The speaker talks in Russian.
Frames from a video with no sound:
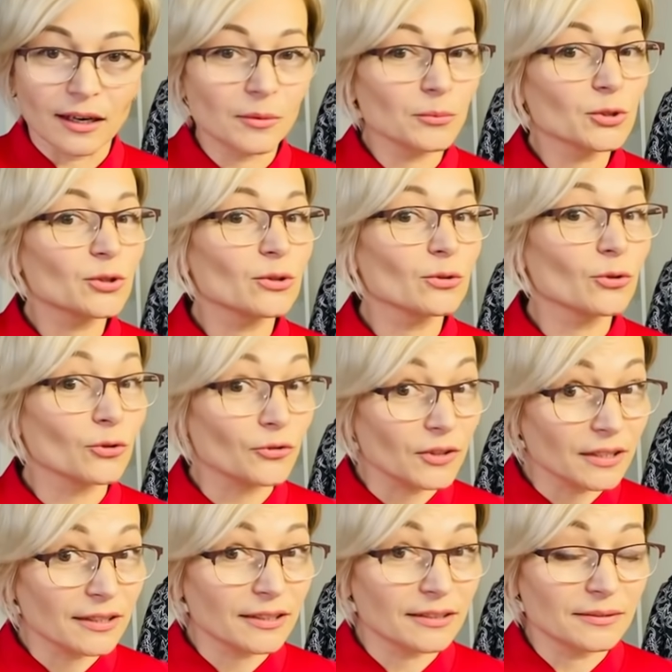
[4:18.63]
об
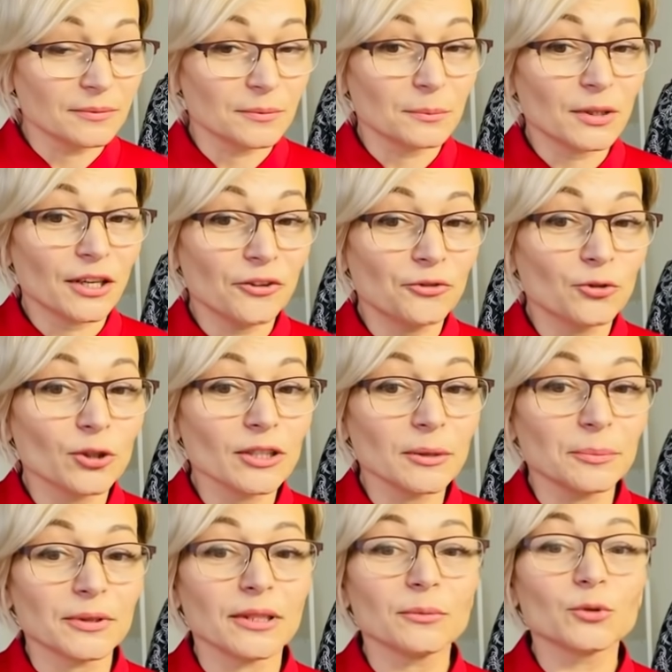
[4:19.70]
условиях марафона,
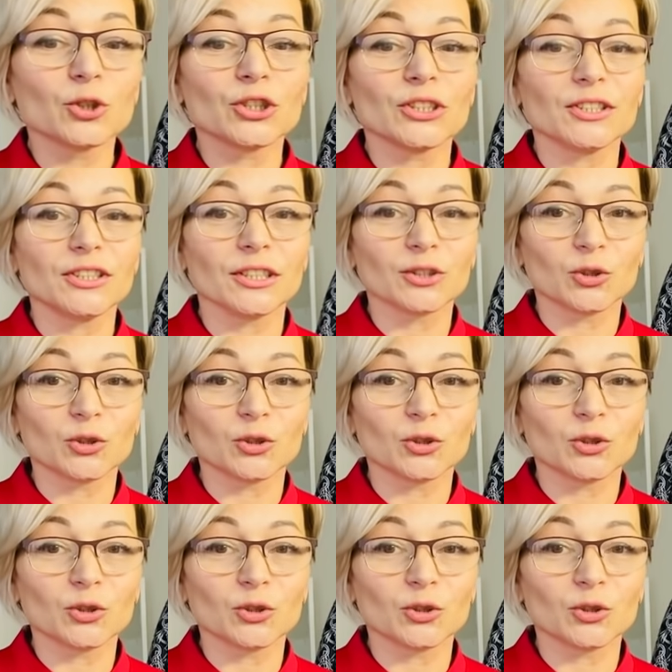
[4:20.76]
потому что те,